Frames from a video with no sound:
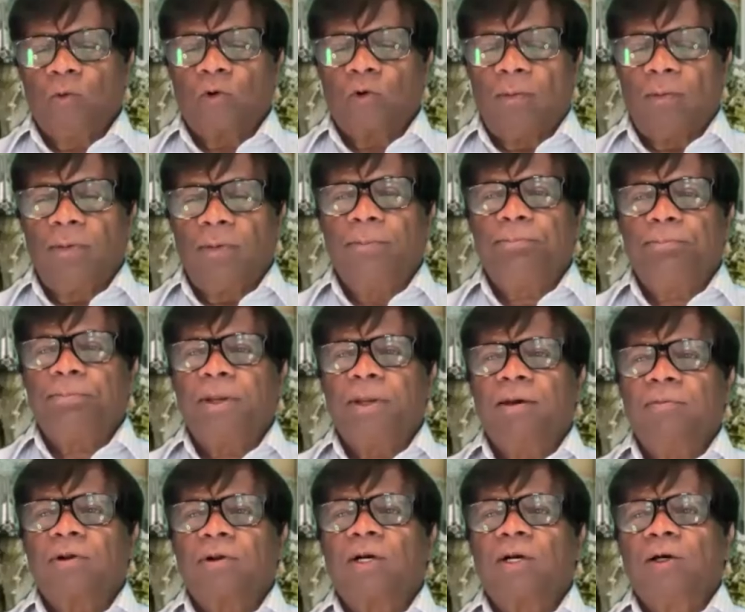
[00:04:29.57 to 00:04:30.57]
ஒரு அமைப்பை
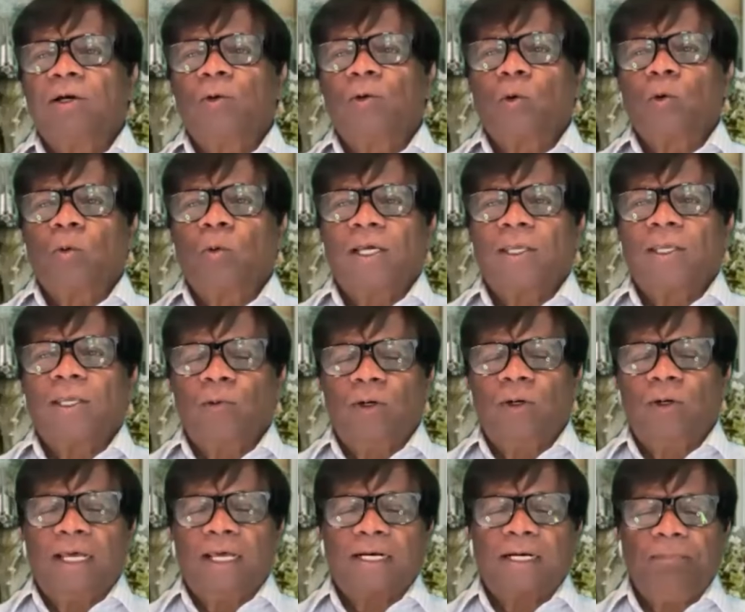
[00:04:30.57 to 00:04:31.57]
அவர்கள் அங்கு உருவாக்கி
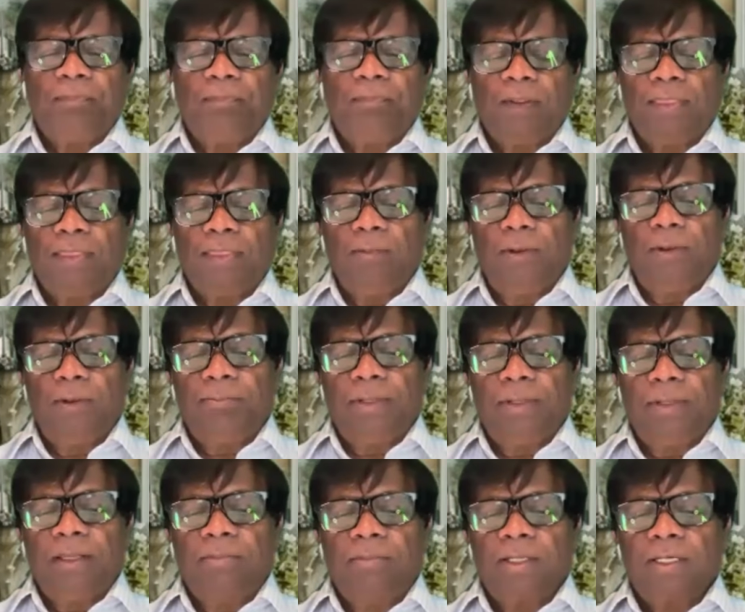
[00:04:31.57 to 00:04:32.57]
விடார்கள் அந்த
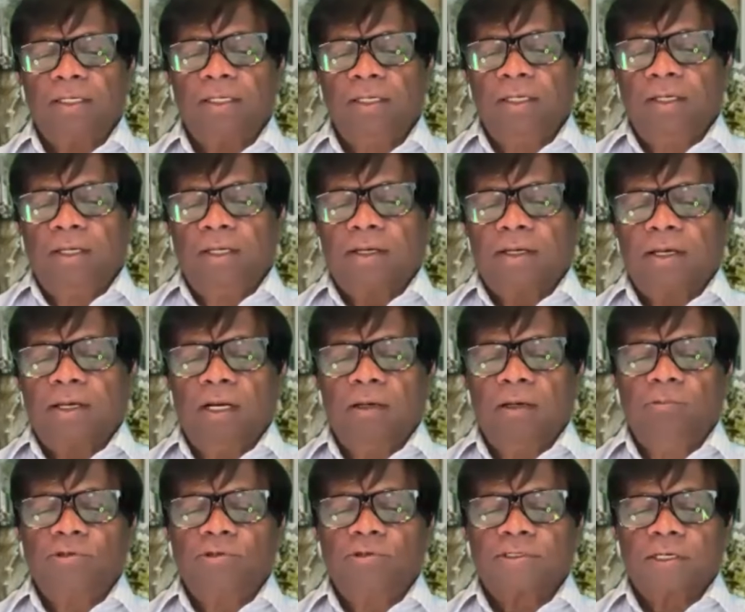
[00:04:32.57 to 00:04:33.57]
அமைப்பின் பெயர்
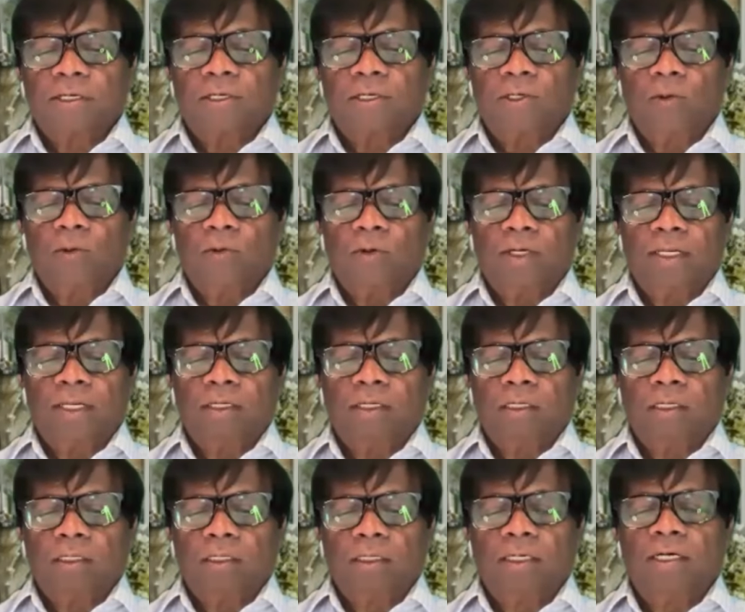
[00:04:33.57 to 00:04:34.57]
கலம்பு செக்யூரிட்டி
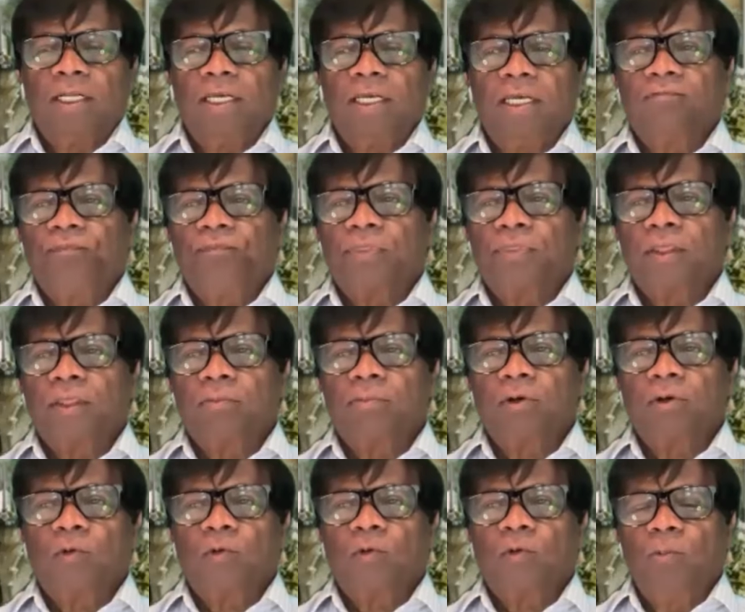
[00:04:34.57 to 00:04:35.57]
கன்க்ளேவ்
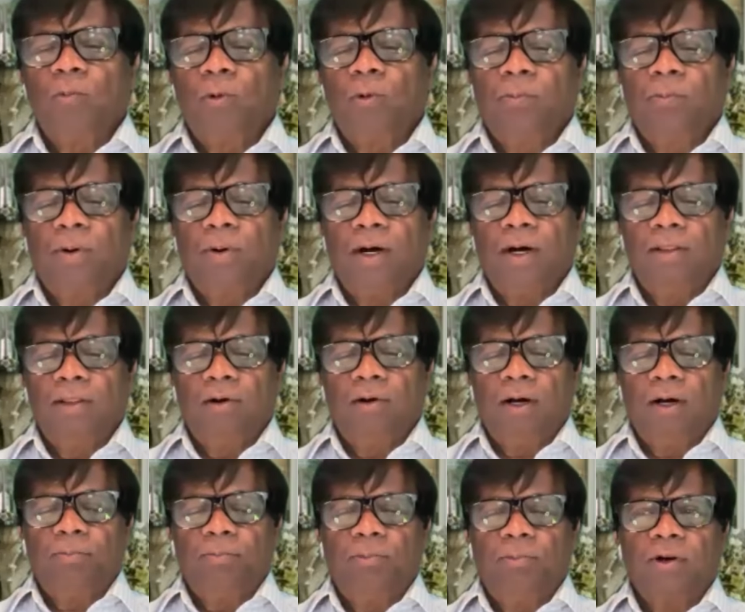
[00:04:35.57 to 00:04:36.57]
இப்ப கொழும்பு
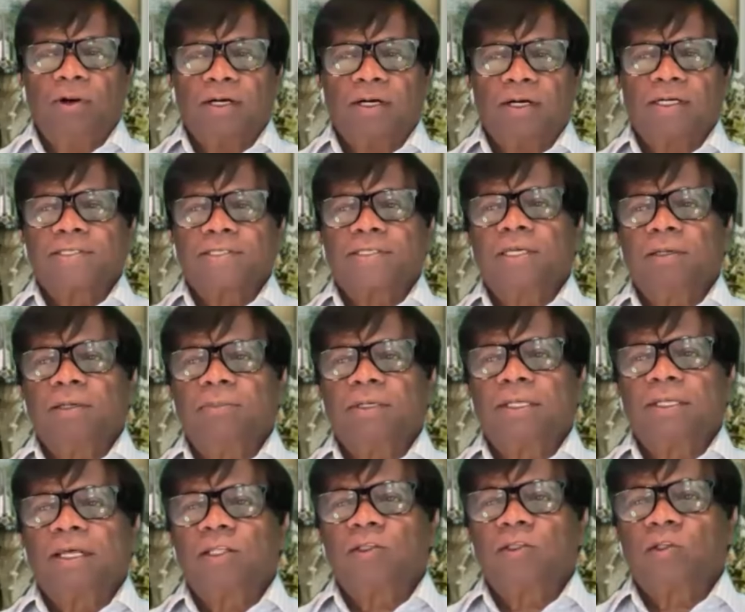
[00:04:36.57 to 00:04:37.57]
பாதுகாப்பு ரகசியம்
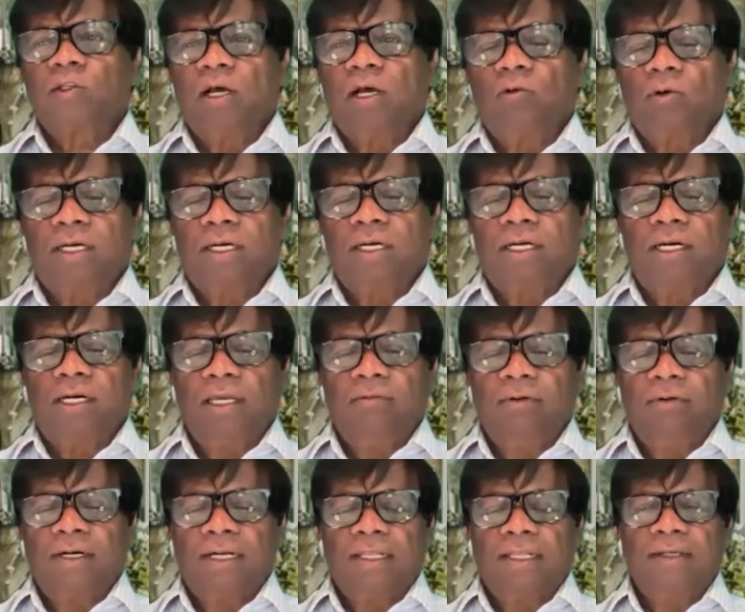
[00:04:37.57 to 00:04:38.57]
என்று
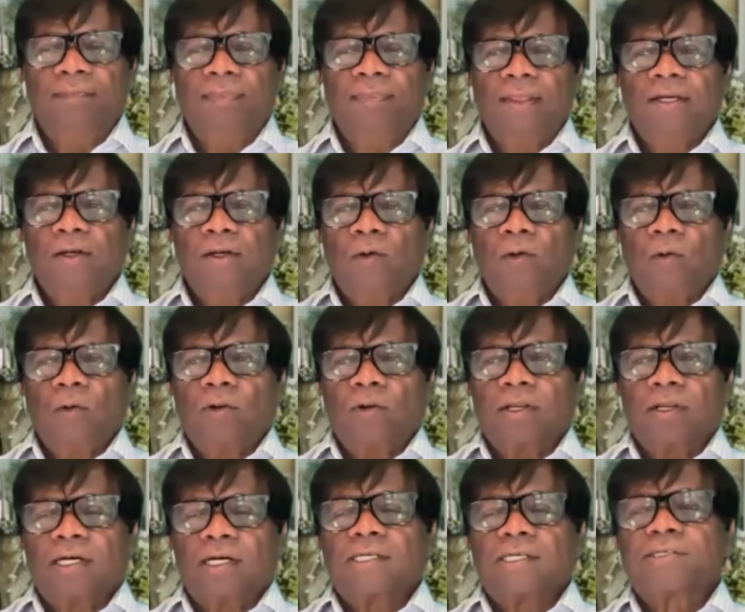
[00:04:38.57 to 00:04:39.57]
வச்சுக்கலாம் வந்தது ஒரு
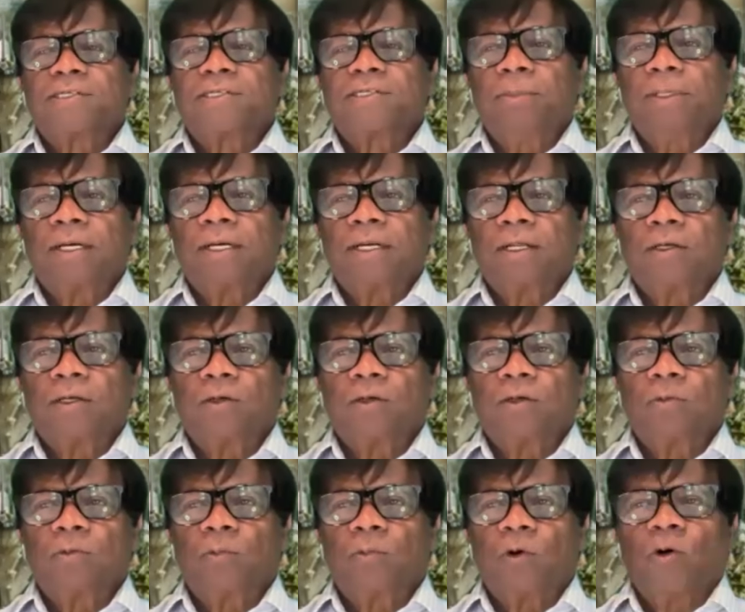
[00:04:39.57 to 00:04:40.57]
ரகசியம் என்ற
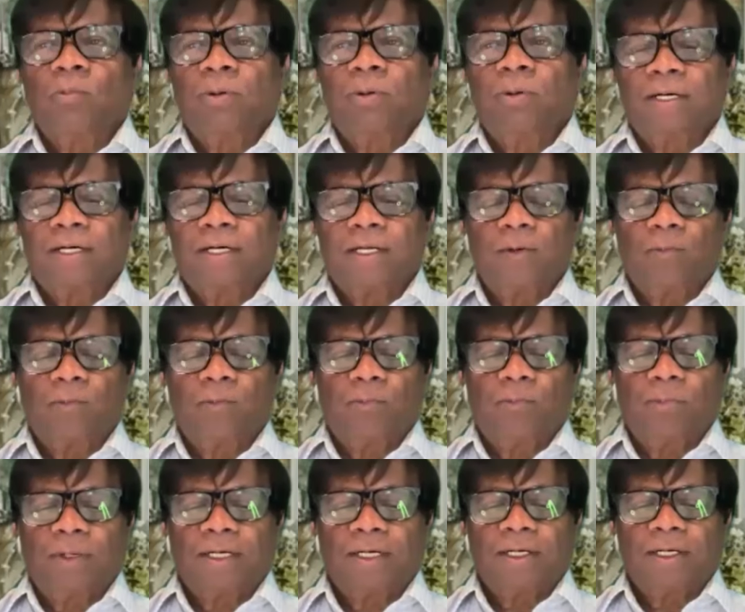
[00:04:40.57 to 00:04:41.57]
பொருள்பட்ட
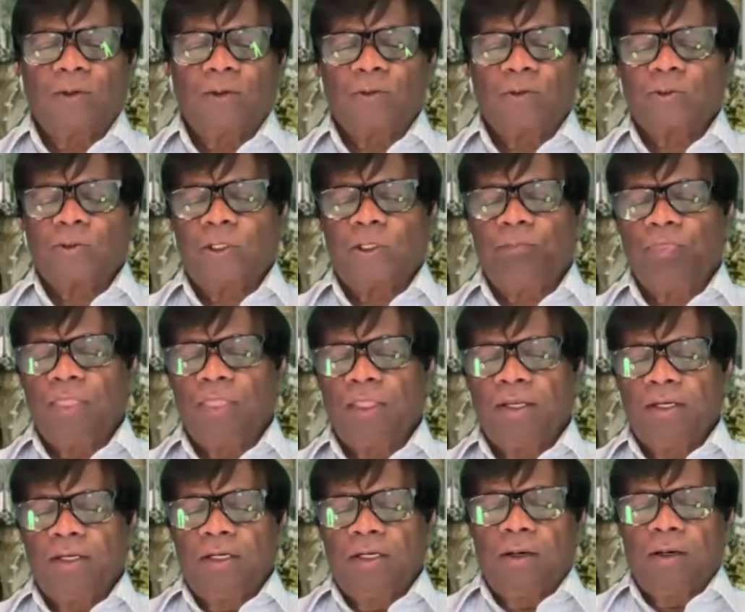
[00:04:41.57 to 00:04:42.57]
பட்ட ஒரு சொல்
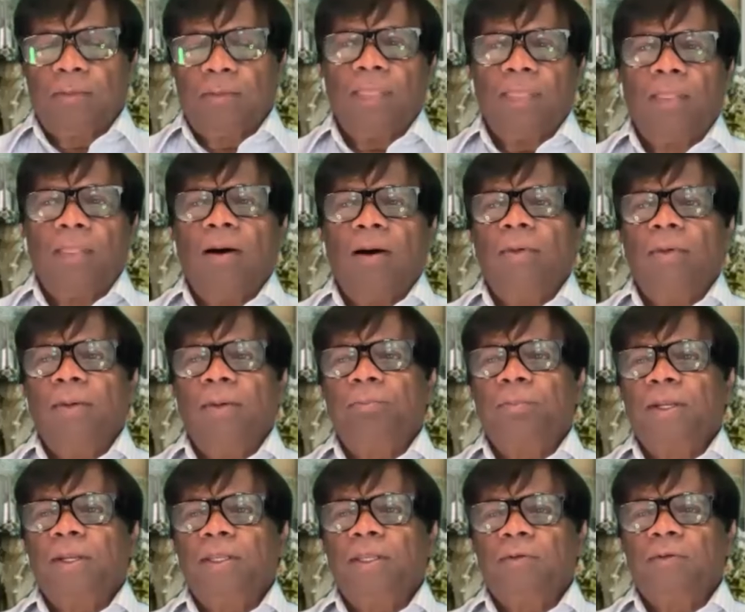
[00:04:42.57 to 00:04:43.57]
அந்த
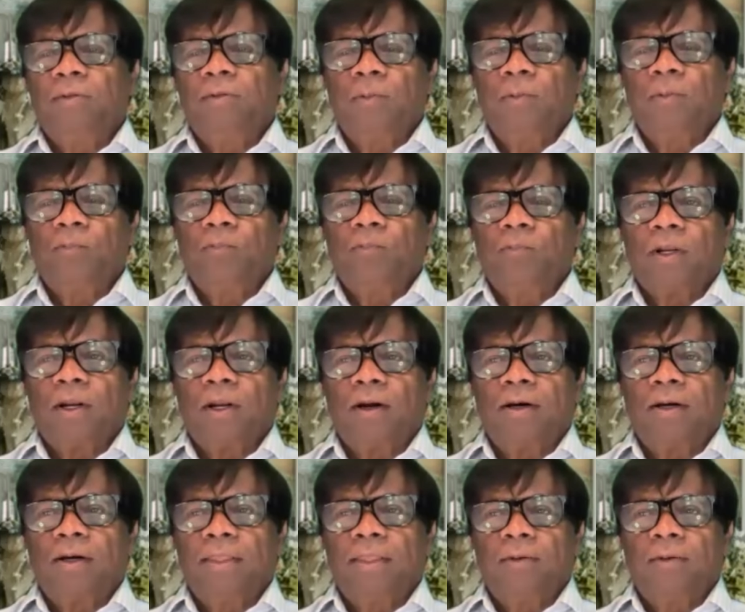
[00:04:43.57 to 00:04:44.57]
அமைப்பை இந்த
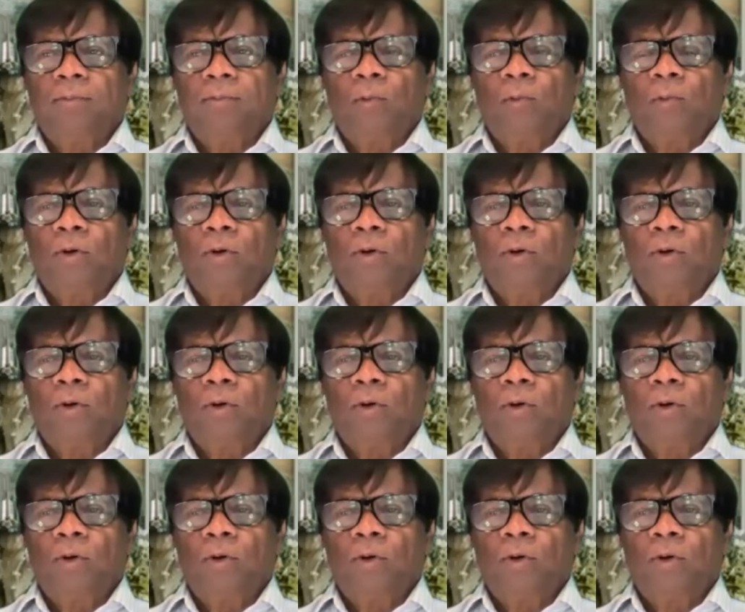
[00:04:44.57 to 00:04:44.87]
இந்த